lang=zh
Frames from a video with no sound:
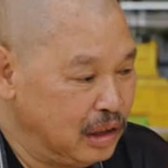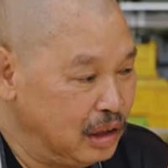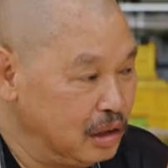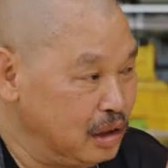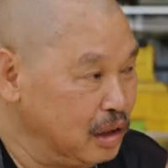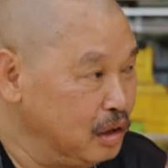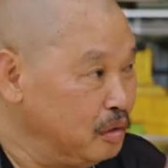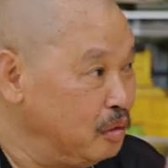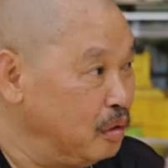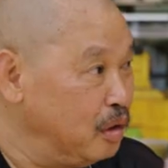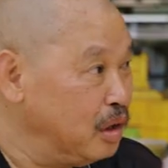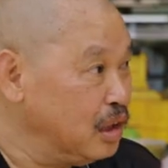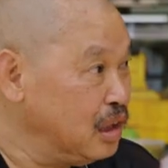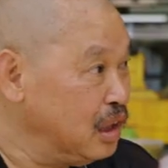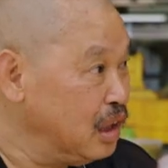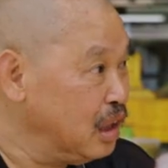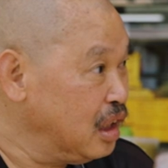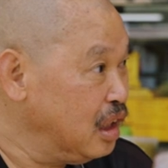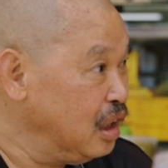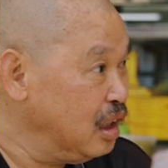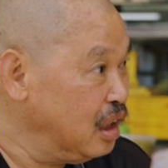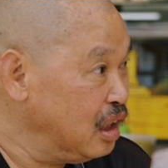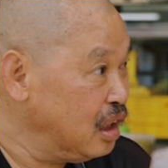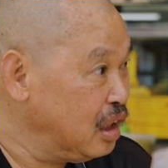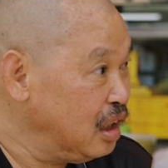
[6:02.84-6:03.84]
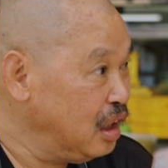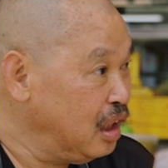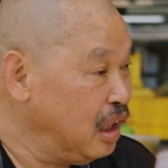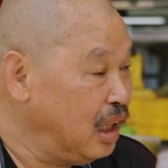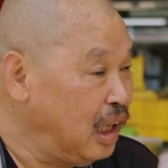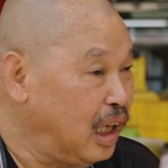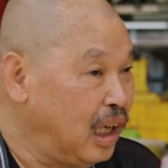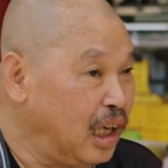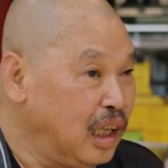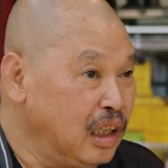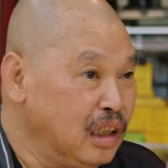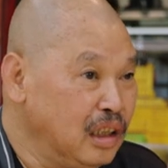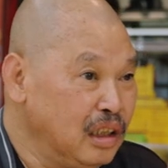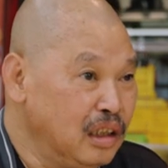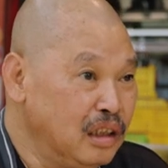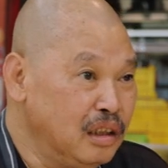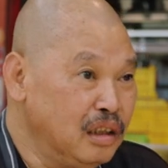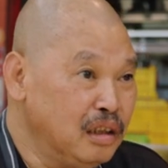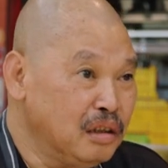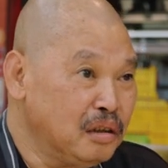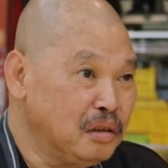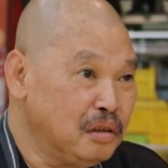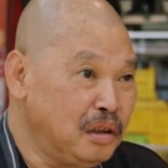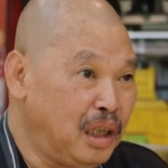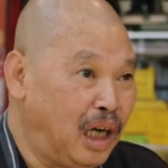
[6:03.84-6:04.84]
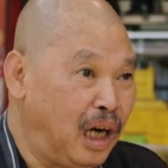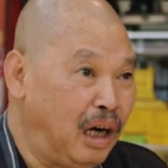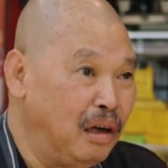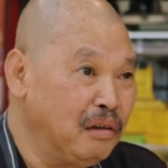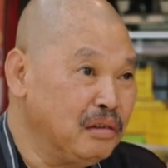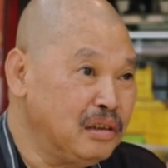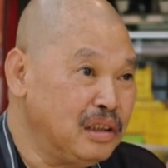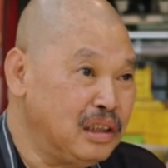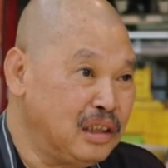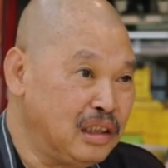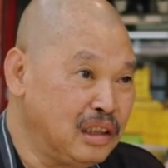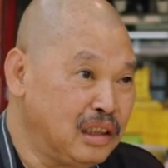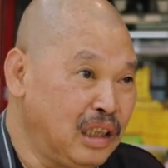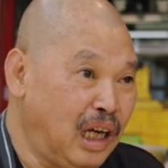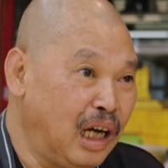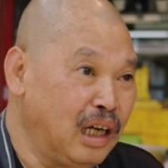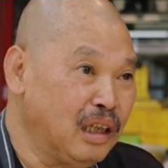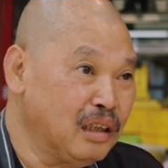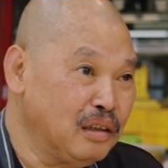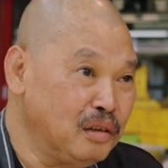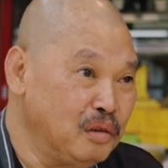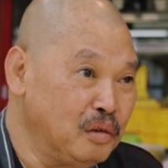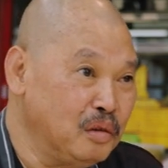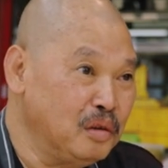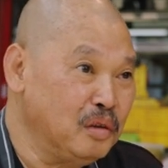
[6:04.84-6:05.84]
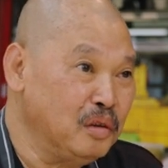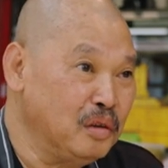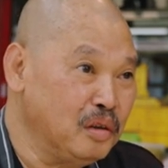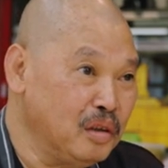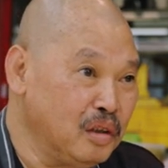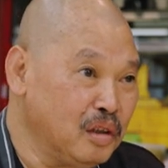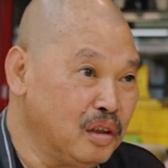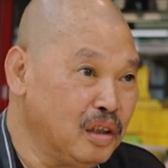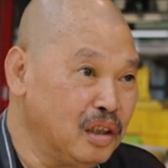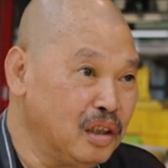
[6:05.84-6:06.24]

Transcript: 就是我这个猴格啊，有好几档用用那